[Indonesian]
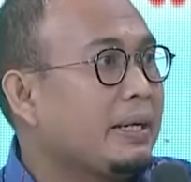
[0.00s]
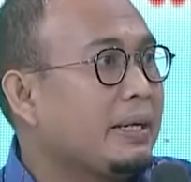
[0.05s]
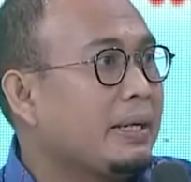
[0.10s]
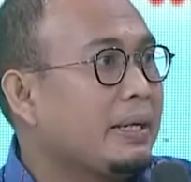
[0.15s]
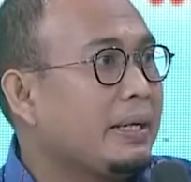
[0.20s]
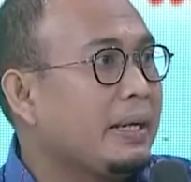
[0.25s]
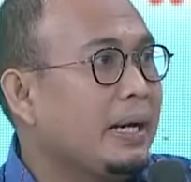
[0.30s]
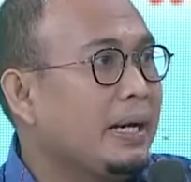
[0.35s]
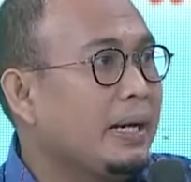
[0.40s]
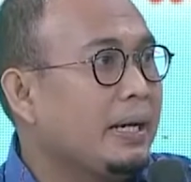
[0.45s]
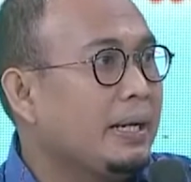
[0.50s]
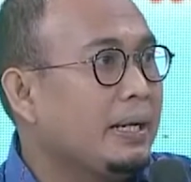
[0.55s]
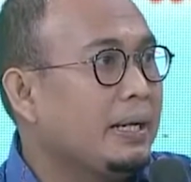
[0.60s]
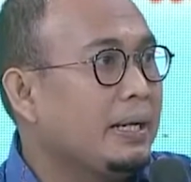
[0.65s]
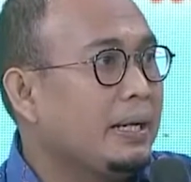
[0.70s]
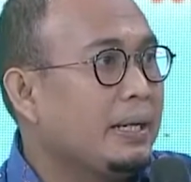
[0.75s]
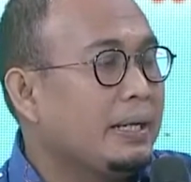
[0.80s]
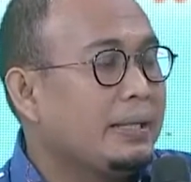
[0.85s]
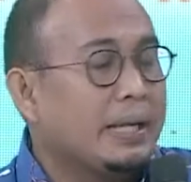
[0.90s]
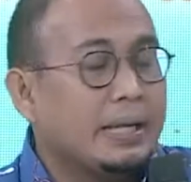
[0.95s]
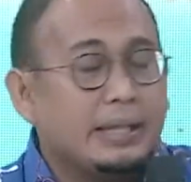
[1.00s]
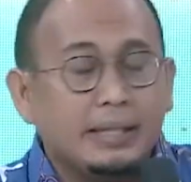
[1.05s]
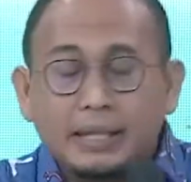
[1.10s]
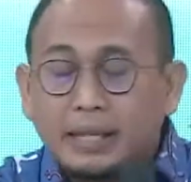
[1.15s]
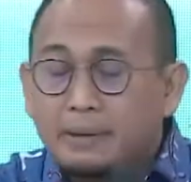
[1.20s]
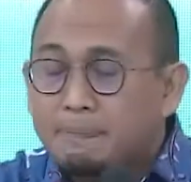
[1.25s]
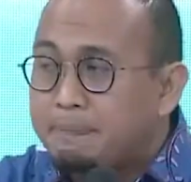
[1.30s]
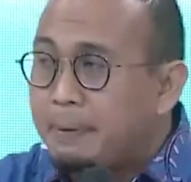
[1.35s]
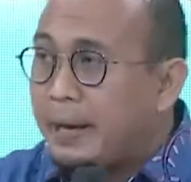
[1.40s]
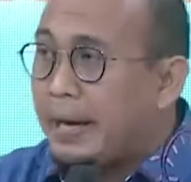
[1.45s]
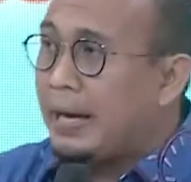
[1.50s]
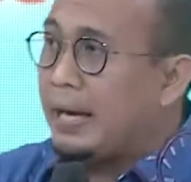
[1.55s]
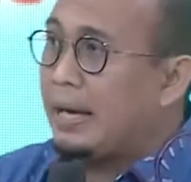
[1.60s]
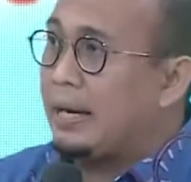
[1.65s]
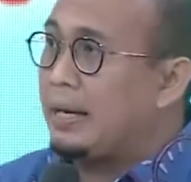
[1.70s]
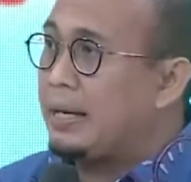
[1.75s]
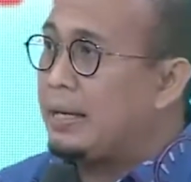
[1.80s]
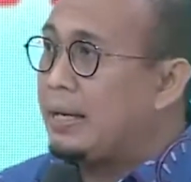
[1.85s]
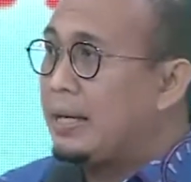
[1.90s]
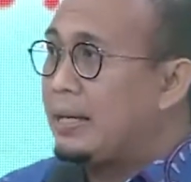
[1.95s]
Ya. Dan ini PR.
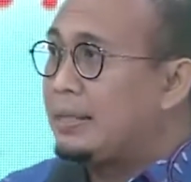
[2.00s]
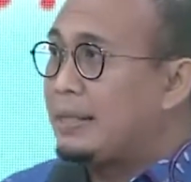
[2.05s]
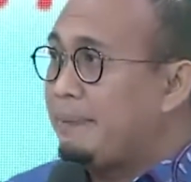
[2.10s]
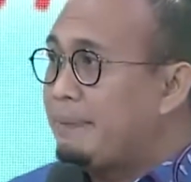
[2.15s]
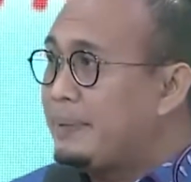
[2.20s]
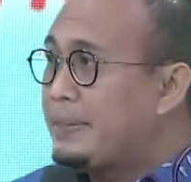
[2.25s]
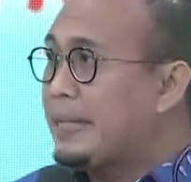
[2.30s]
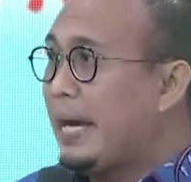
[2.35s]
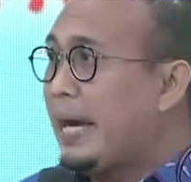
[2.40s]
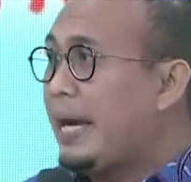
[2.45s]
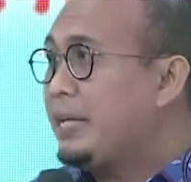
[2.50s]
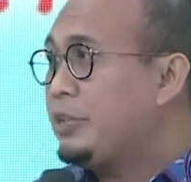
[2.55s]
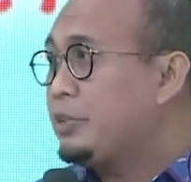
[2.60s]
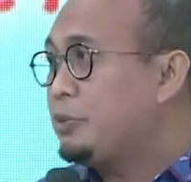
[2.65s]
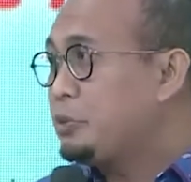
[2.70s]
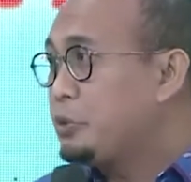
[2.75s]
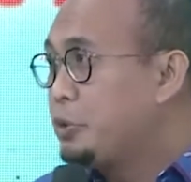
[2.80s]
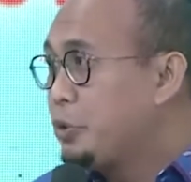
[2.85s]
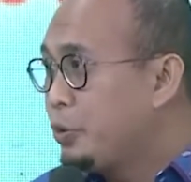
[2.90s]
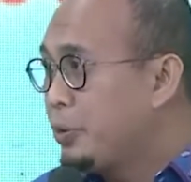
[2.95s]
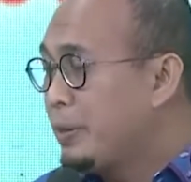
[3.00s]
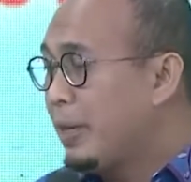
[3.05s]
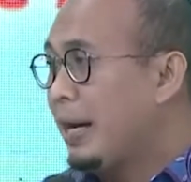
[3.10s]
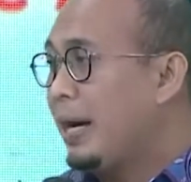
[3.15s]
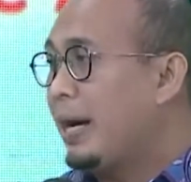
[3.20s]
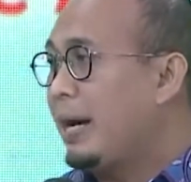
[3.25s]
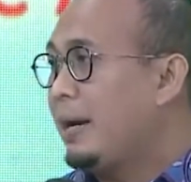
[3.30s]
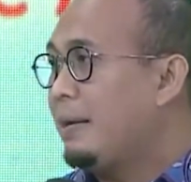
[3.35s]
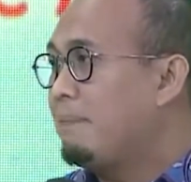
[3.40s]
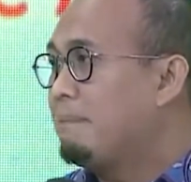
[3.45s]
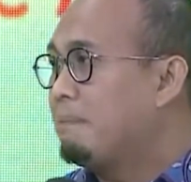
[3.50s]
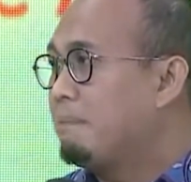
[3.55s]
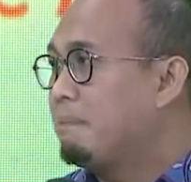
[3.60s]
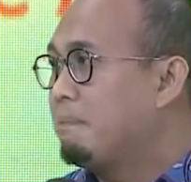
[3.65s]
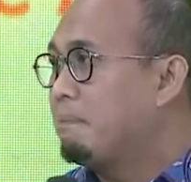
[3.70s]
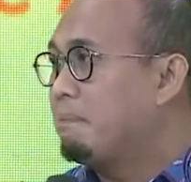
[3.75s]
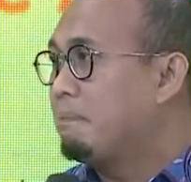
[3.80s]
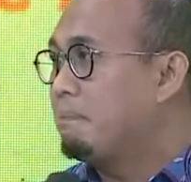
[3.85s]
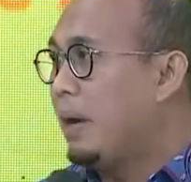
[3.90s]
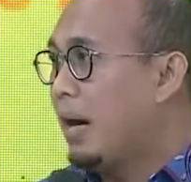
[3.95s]
Tapi saya juga
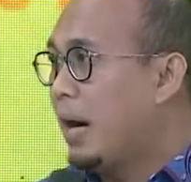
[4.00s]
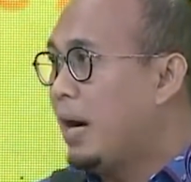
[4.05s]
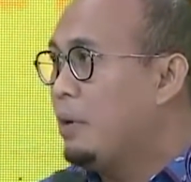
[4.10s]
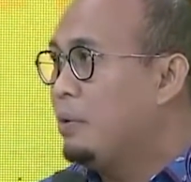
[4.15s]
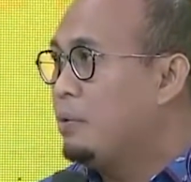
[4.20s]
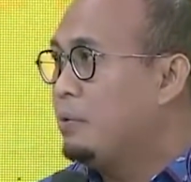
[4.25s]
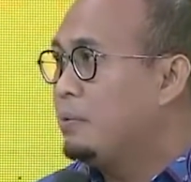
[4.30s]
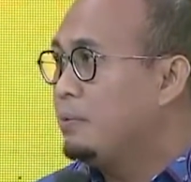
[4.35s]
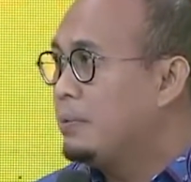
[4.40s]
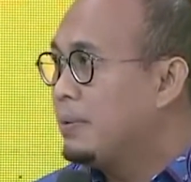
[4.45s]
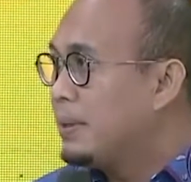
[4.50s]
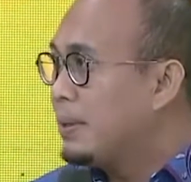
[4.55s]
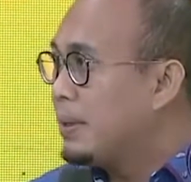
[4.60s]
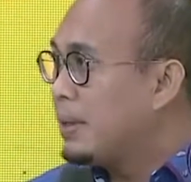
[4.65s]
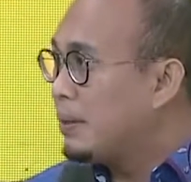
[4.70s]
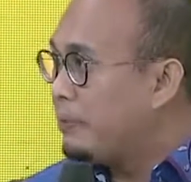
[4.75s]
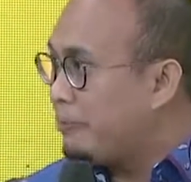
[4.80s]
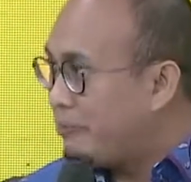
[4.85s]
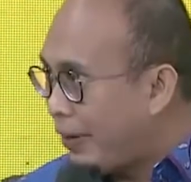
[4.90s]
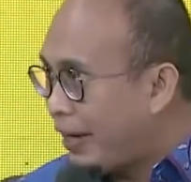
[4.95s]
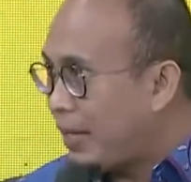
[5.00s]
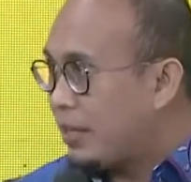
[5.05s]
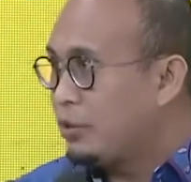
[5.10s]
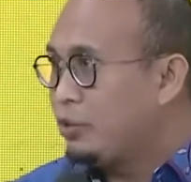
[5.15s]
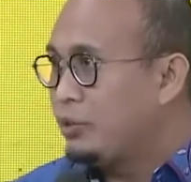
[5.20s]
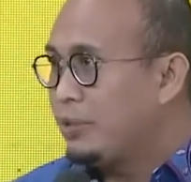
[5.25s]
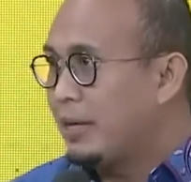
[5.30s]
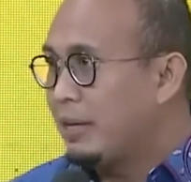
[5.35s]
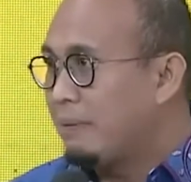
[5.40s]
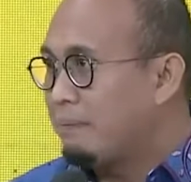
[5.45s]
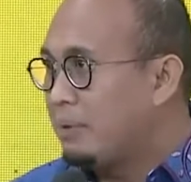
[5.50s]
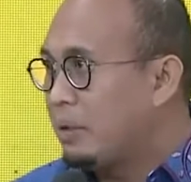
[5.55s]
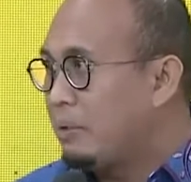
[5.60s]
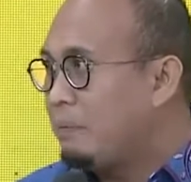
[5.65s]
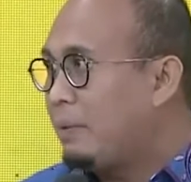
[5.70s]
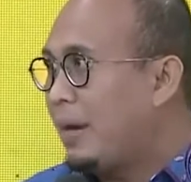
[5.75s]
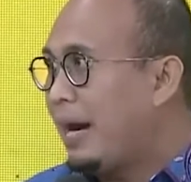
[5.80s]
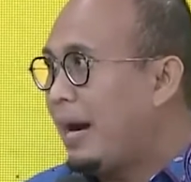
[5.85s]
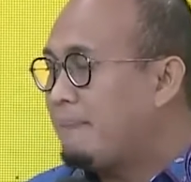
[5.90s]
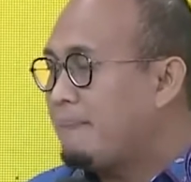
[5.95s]
mau fair juga, mau
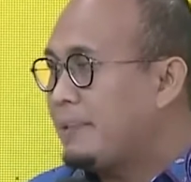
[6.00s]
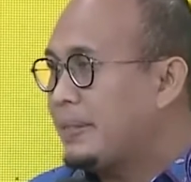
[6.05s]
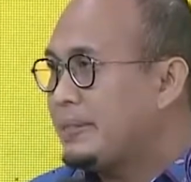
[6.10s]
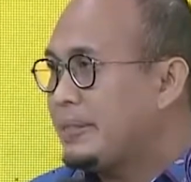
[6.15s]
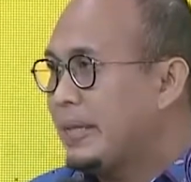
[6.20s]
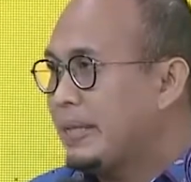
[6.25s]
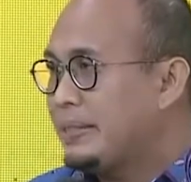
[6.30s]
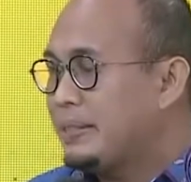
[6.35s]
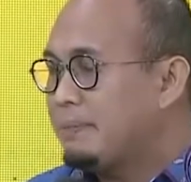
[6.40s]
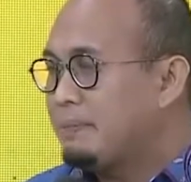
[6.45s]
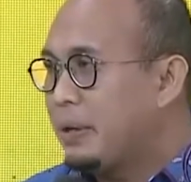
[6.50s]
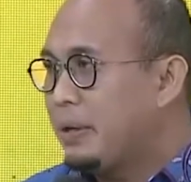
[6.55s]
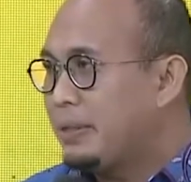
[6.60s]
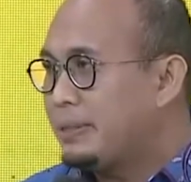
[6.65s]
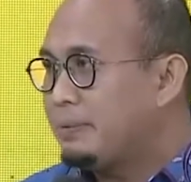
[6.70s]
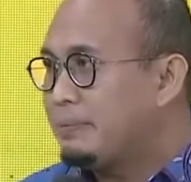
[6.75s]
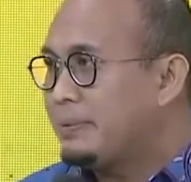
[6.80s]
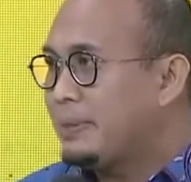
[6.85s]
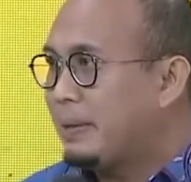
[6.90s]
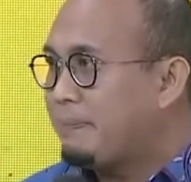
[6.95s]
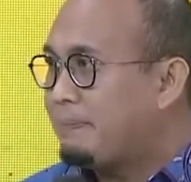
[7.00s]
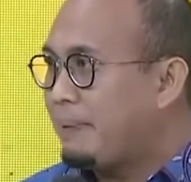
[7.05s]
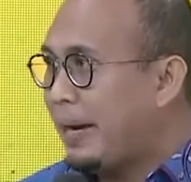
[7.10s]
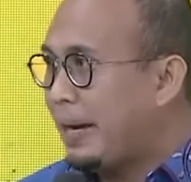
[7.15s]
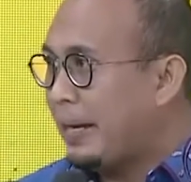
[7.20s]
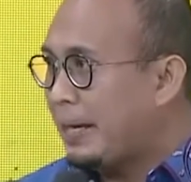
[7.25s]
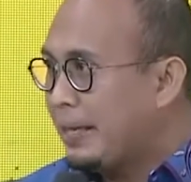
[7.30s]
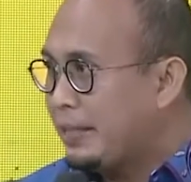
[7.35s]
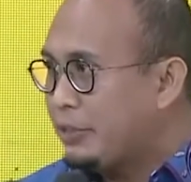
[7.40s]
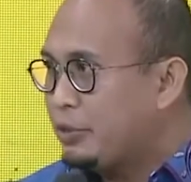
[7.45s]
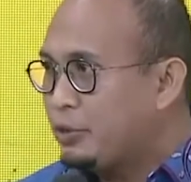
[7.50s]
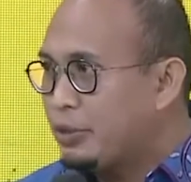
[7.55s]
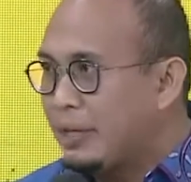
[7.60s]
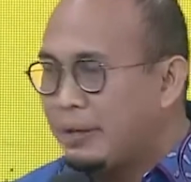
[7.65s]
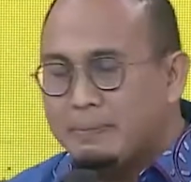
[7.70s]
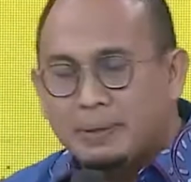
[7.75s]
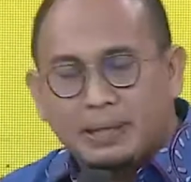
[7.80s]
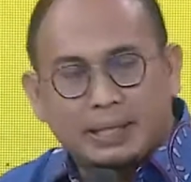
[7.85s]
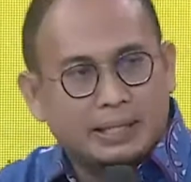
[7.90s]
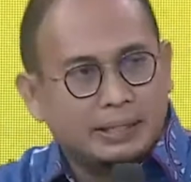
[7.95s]
mengapresiasi bahwa sebenarnya Pak Erik sudah
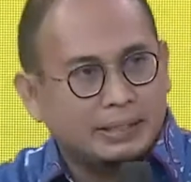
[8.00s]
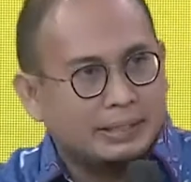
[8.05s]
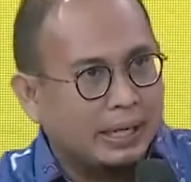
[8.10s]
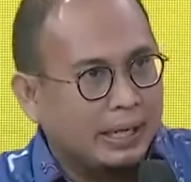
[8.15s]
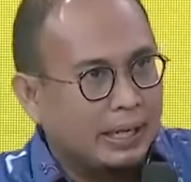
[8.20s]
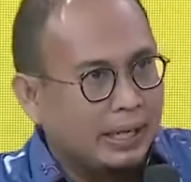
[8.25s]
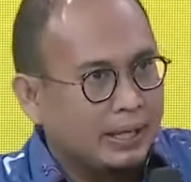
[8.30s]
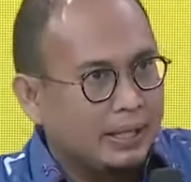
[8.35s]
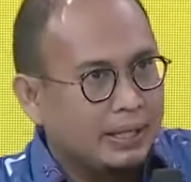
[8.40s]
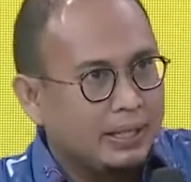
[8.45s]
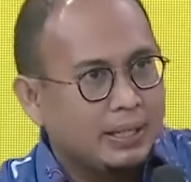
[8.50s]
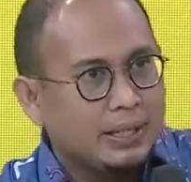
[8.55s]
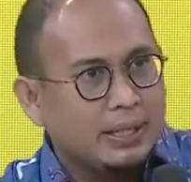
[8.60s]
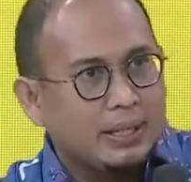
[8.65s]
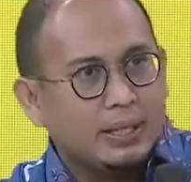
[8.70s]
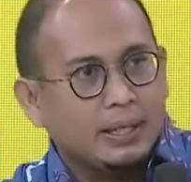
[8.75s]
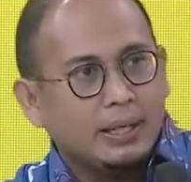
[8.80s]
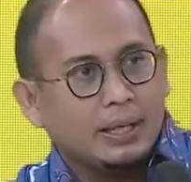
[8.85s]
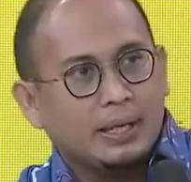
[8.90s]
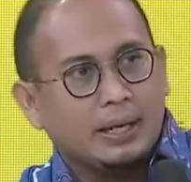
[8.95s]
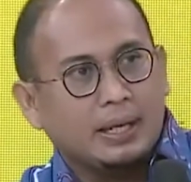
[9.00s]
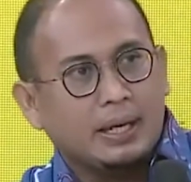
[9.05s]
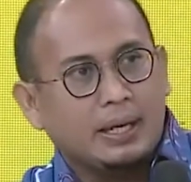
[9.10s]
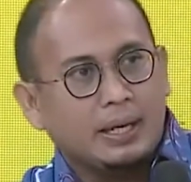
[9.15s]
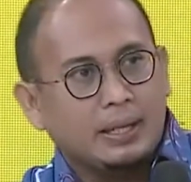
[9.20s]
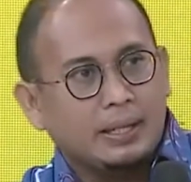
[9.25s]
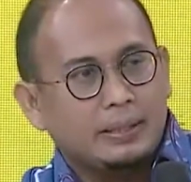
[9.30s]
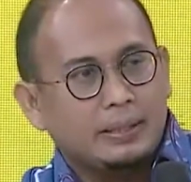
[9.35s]
bekerja ya